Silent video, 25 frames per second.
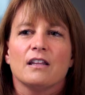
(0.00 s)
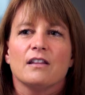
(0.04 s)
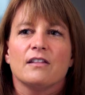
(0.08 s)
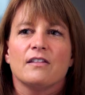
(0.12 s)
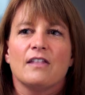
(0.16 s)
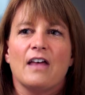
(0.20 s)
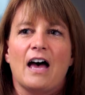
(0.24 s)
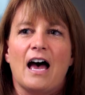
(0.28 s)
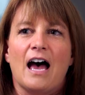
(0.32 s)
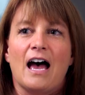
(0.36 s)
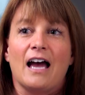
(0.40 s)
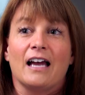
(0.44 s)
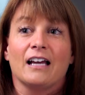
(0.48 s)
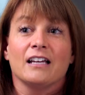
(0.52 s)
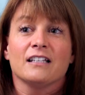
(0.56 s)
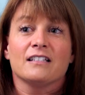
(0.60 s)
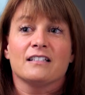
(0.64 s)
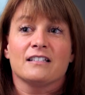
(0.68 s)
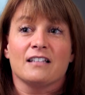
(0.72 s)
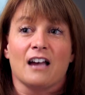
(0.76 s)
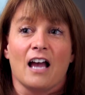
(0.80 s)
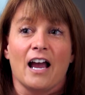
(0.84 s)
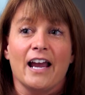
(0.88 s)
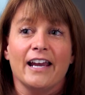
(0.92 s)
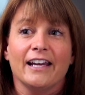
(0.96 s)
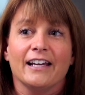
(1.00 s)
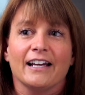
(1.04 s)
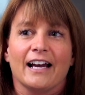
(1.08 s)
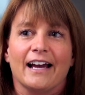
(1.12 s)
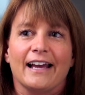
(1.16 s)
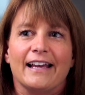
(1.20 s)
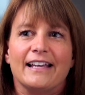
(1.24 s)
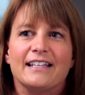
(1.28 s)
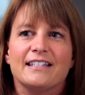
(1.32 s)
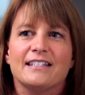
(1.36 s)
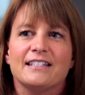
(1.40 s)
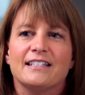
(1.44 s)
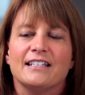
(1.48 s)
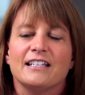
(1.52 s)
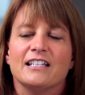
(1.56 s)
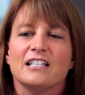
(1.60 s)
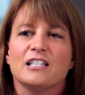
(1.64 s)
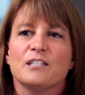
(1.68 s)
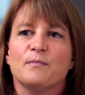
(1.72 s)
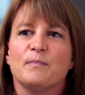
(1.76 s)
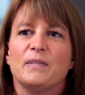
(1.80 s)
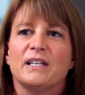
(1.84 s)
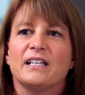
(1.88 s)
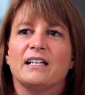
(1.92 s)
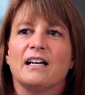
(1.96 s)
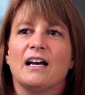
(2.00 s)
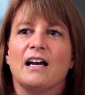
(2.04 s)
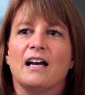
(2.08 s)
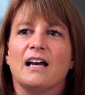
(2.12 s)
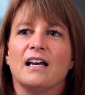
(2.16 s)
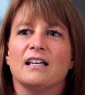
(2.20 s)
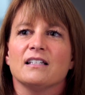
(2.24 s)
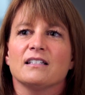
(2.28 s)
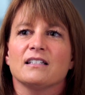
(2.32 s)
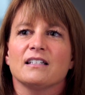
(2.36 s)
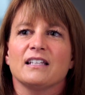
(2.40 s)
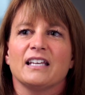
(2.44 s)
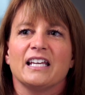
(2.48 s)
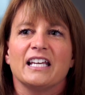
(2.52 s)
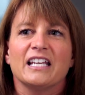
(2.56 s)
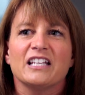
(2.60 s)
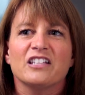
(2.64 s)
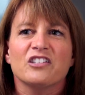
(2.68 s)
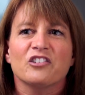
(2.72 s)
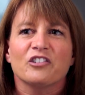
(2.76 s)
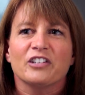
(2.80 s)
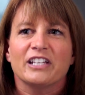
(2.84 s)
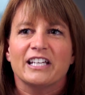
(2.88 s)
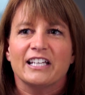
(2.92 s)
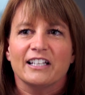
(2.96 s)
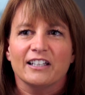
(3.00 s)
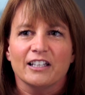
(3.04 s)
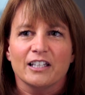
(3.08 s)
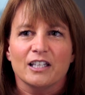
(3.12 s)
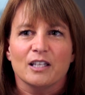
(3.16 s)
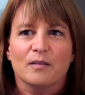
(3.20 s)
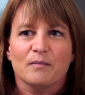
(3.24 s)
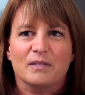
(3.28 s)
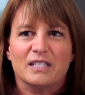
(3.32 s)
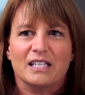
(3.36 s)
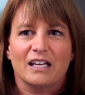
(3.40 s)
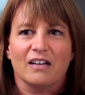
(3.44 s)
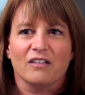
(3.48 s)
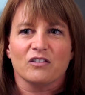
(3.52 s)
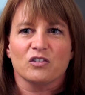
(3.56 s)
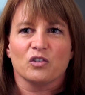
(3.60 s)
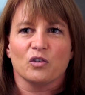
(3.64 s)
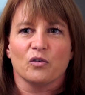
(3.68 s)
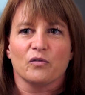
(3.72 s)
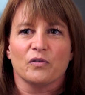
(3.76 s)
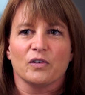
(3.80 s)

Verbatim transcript: penser cela, c'est que des enfants se suicident à cause de ça.